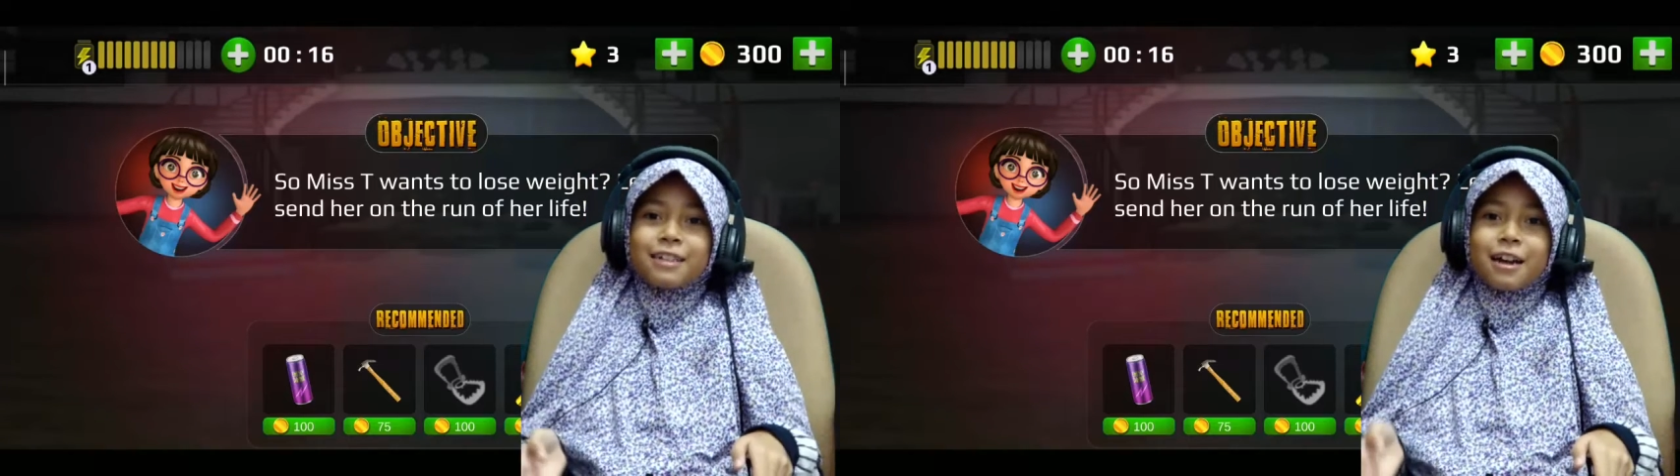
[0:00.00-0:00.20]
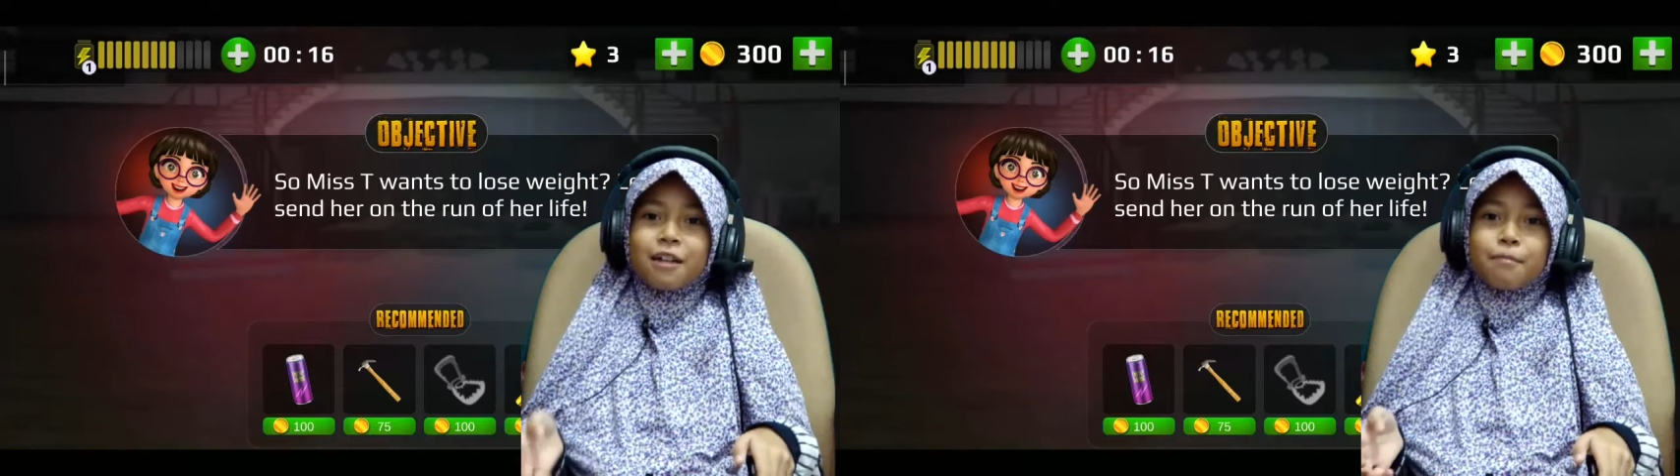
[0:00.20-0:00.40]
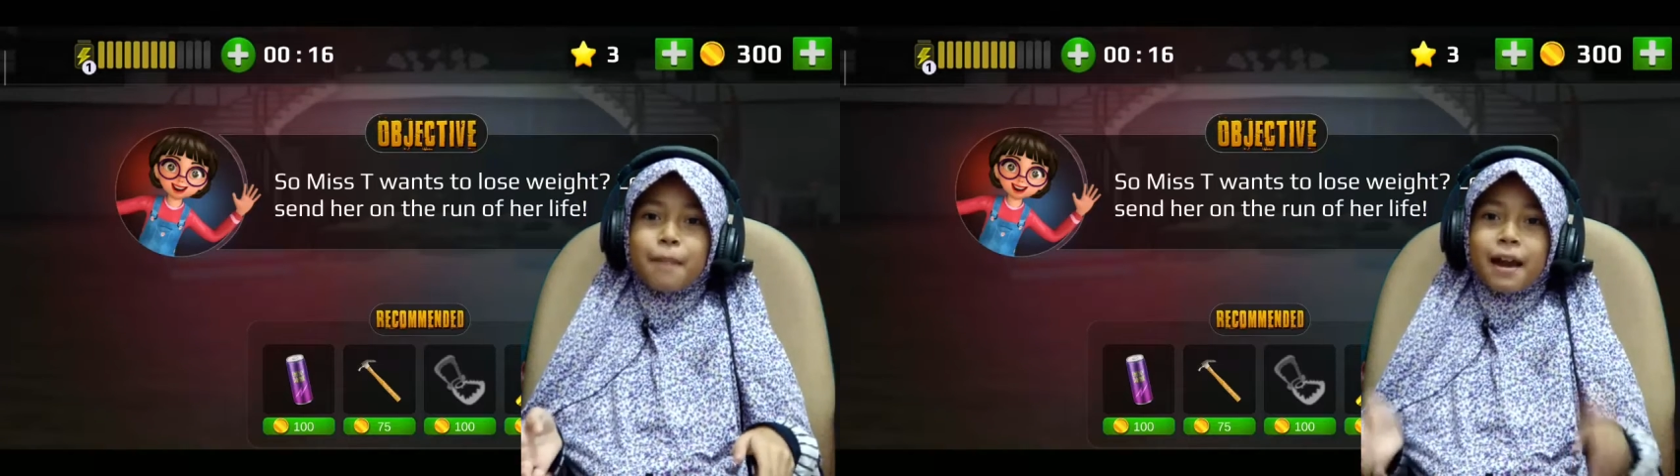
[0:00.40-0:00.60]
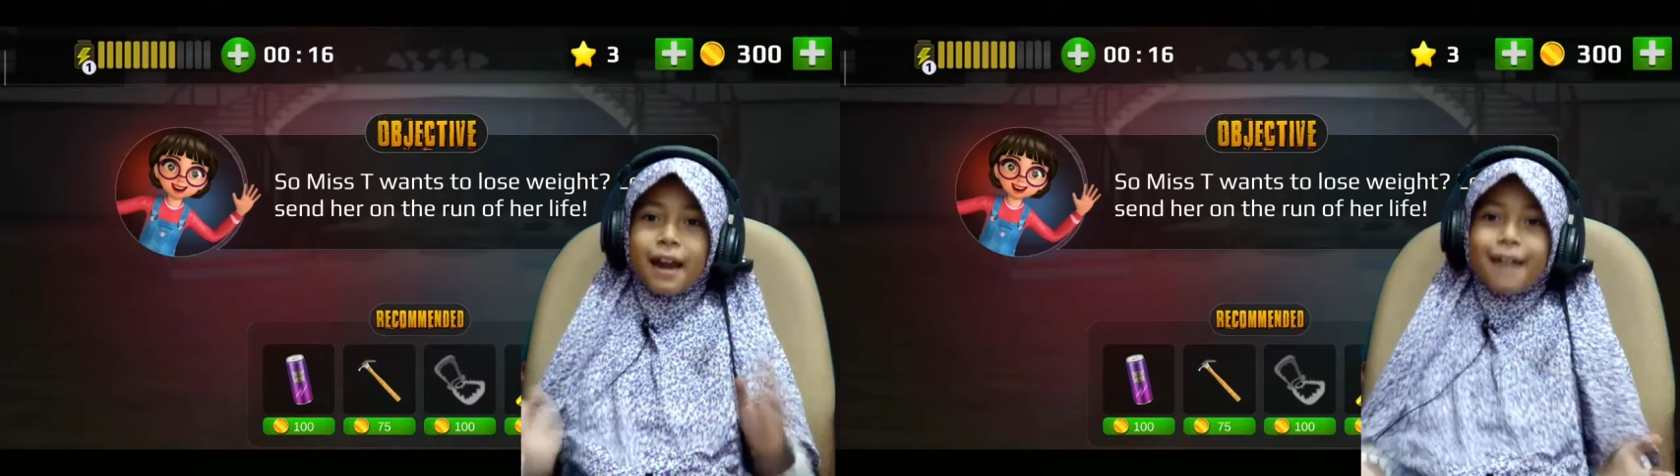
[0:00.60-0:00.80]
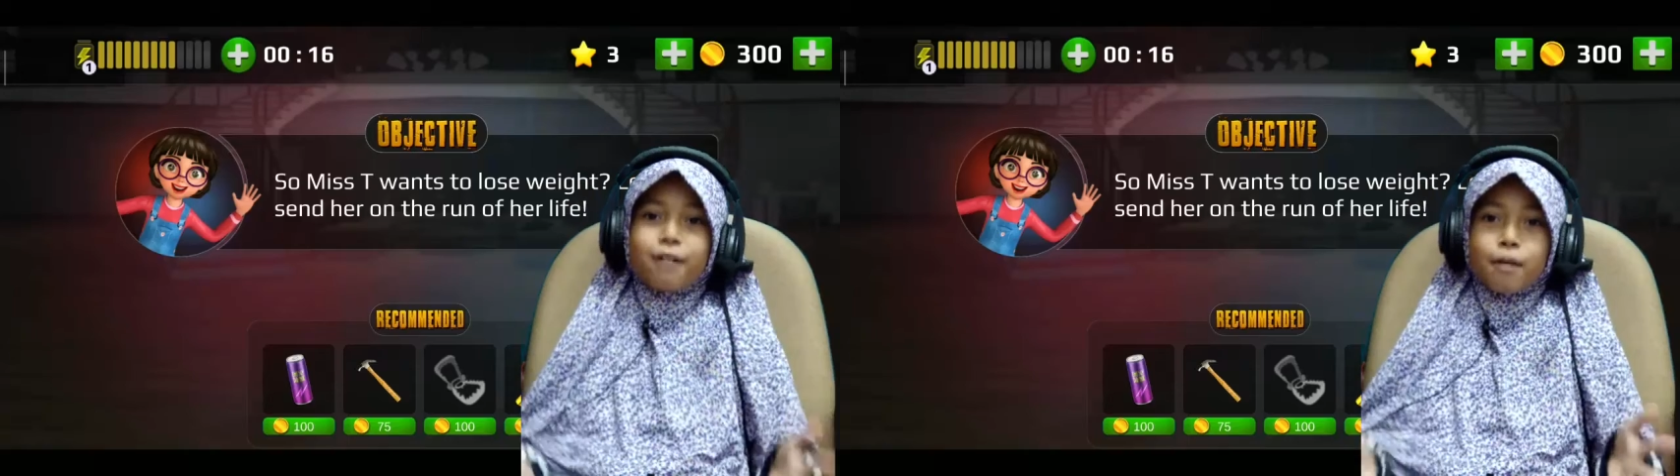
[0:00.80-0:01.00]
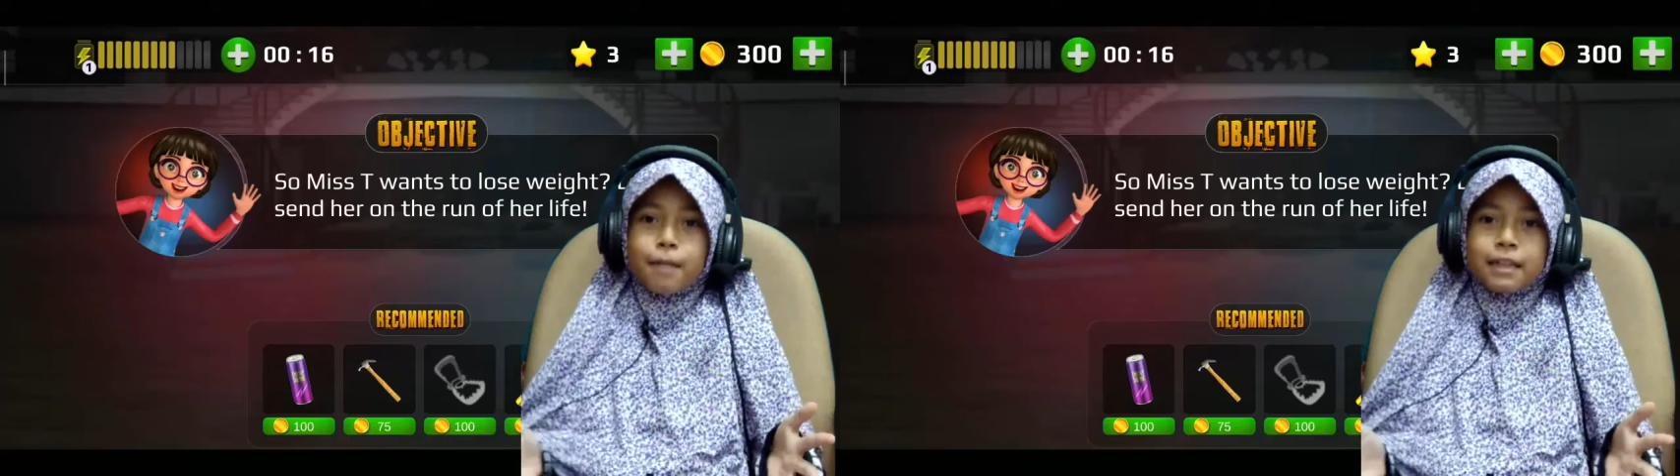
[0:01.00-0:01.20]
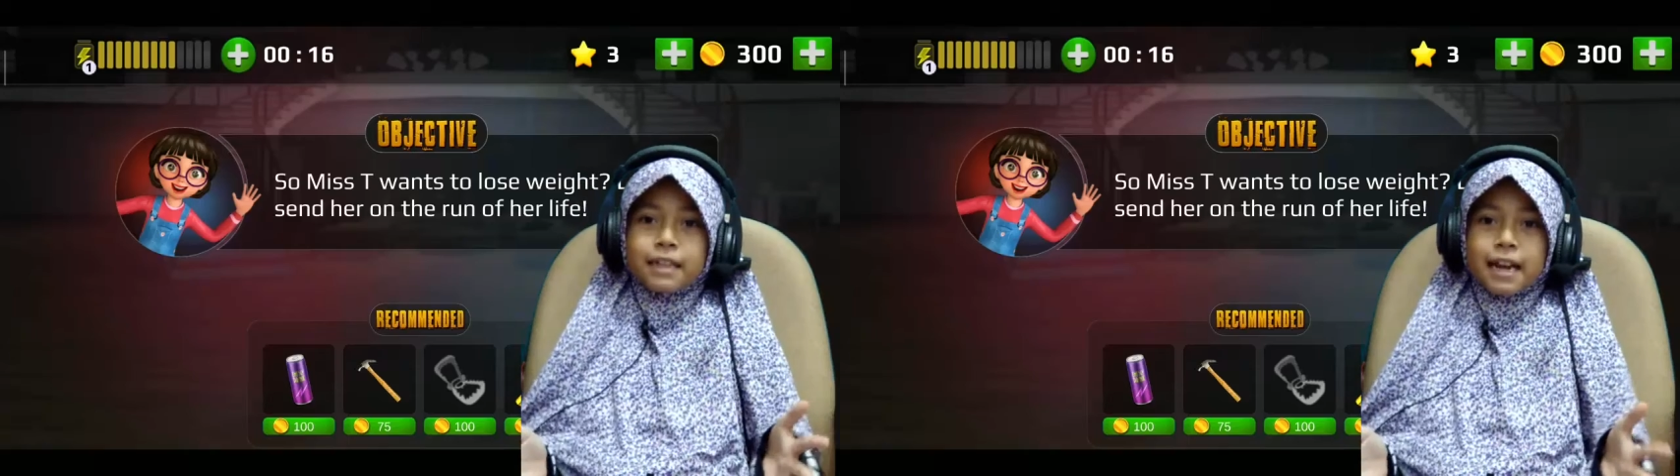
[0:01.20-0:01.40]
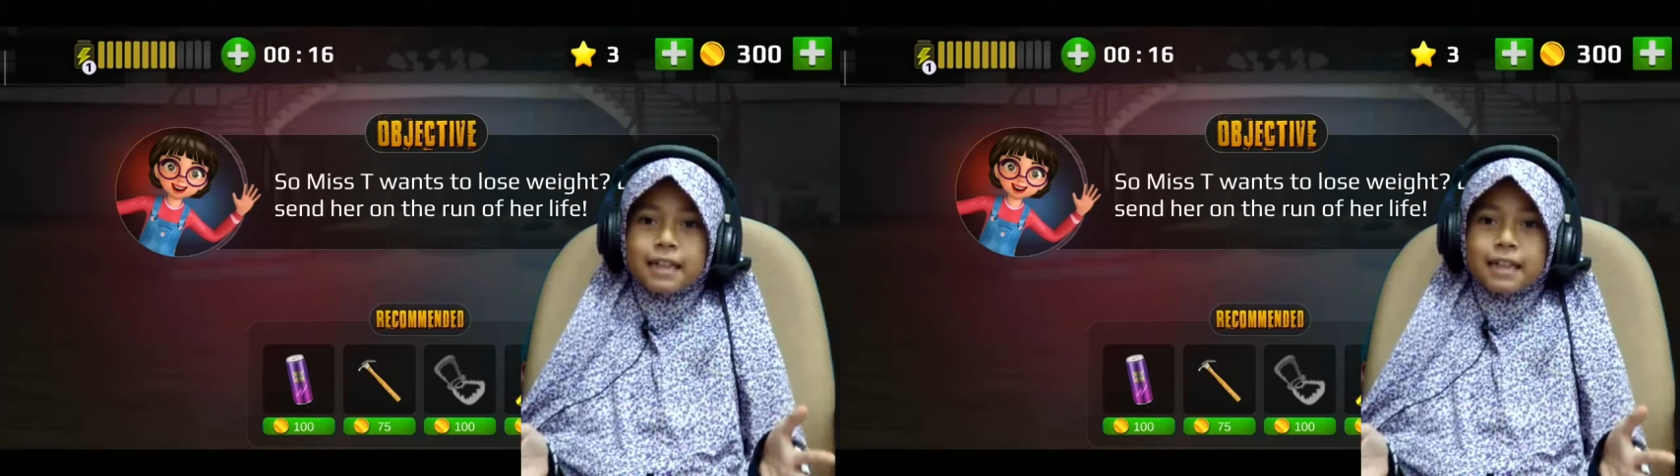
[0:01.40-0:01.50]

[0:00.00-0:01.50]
Jangan lupa like, comment, share,